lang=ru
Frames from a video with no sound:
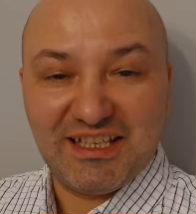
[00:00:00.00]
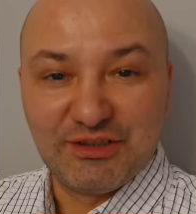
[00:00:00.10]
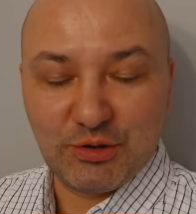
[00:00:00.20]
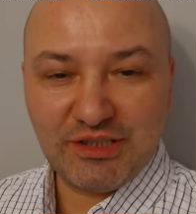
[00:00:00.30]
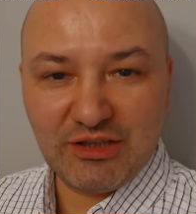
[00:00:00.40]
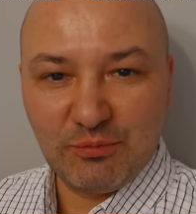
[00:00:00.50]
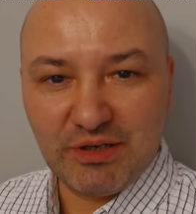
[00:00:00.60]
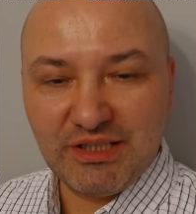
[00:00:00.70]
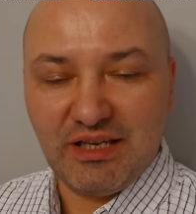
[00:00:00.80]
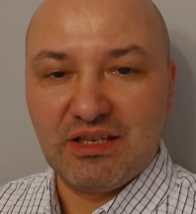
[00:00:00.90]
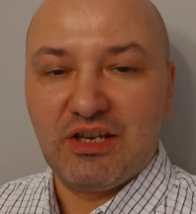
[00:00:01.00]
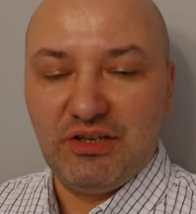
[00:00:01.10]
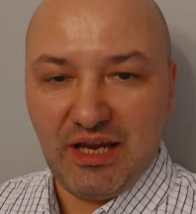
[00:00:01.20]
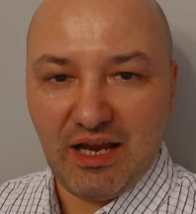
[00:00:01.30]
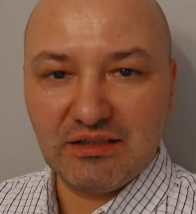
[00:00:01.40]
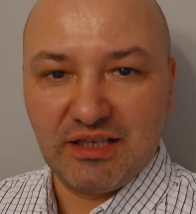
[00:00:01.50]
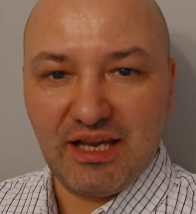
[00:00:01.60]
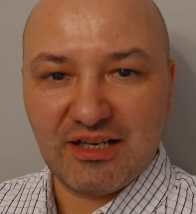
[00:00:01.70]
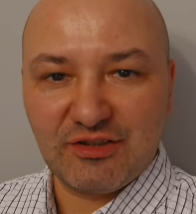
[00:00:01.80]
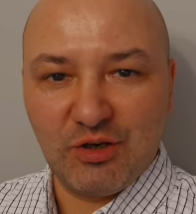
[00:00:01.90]
Друзья, добрый день. Я Андрей
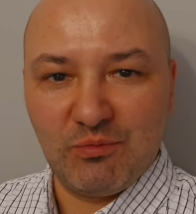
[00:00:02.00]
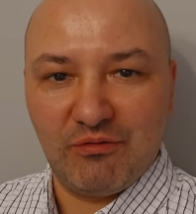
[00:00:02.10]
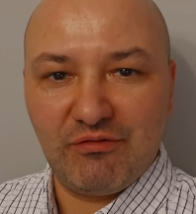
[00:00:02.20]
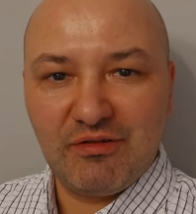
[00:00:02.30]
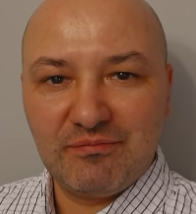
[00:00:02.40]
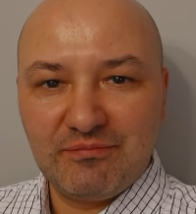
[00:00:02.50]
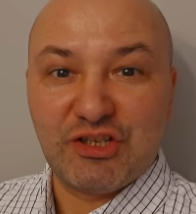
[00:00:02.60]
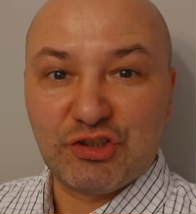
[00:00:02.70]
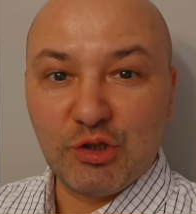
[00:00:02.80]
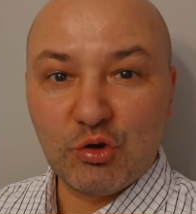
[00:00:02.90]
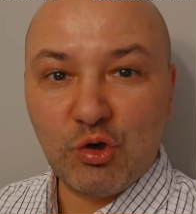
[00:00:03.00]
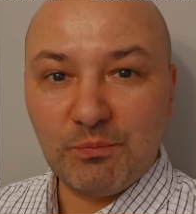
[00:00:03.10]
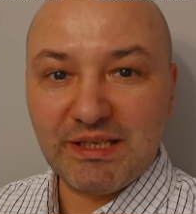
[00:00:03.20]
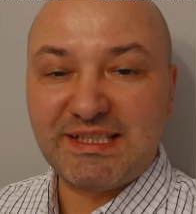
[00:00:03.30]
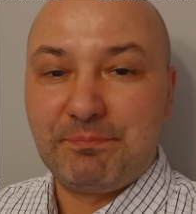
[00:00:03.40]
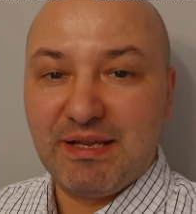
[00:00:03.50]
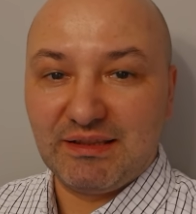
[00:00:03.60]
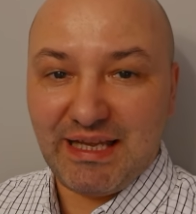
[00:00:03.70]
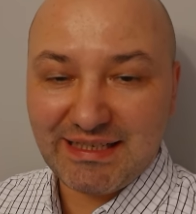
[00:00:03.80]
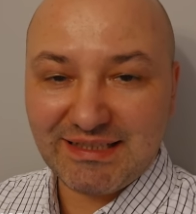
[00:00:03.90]
Артемов. Жилой комплекс
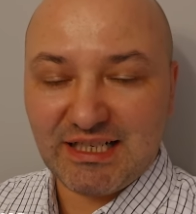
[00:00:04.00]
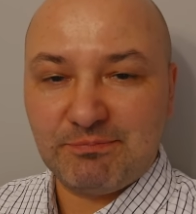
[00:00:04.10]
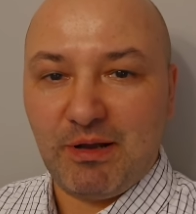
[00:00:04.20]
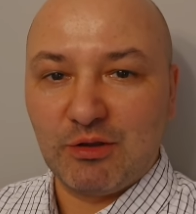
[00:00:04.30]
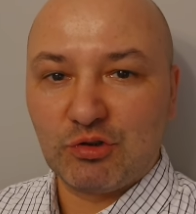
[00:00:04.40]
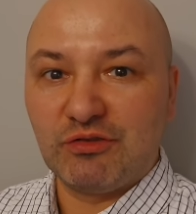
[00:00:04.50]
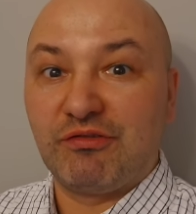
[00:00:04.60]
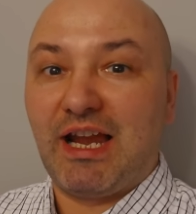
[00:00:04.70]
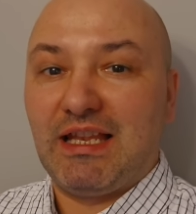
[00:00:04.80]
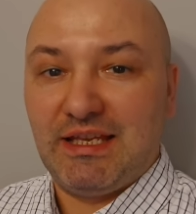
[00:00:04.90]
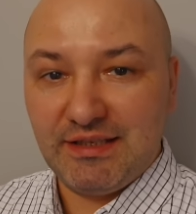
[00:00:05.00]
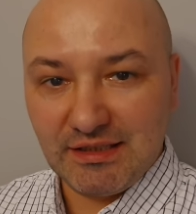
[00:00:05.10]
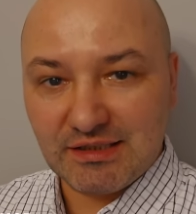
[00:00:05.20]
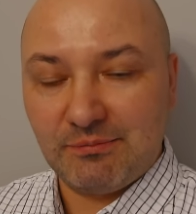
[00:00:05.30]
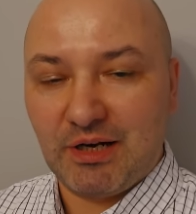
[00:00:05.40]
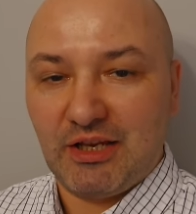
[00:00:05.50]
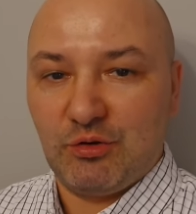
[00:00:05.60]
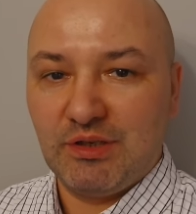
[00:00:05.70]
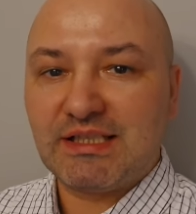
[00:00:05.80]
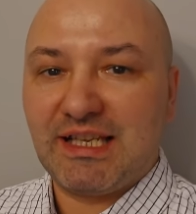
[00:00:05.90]
«Белларта» расположен в Калининском
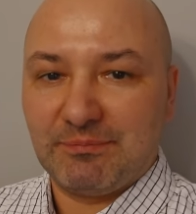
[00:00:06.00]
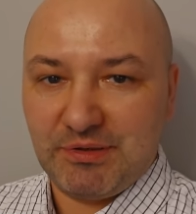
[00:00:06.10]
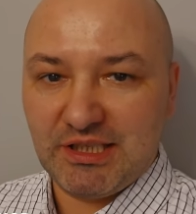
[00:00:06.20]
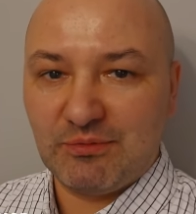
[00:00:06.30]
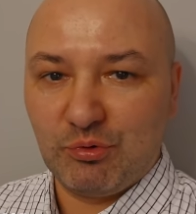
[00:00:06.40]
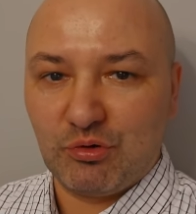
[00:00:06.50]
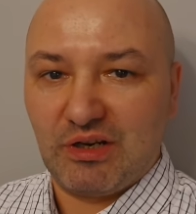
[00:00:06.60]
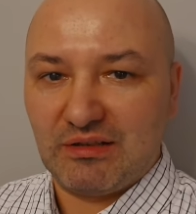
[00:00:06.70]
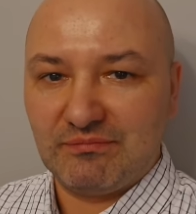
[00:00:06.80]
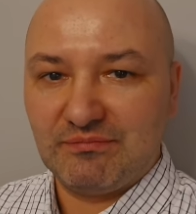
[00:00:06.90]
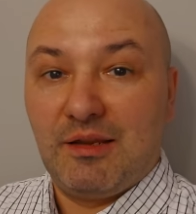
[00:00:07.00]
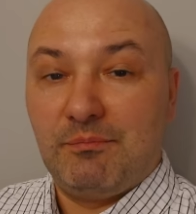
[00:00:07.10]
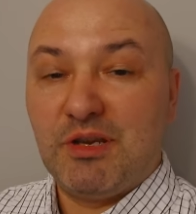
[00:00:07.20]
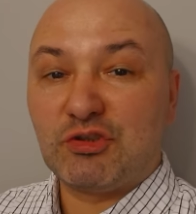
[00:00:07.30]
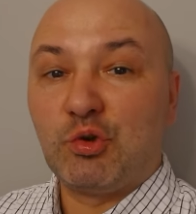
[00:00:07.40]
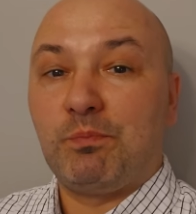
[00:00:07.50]
районе Санкт-Петербурга, между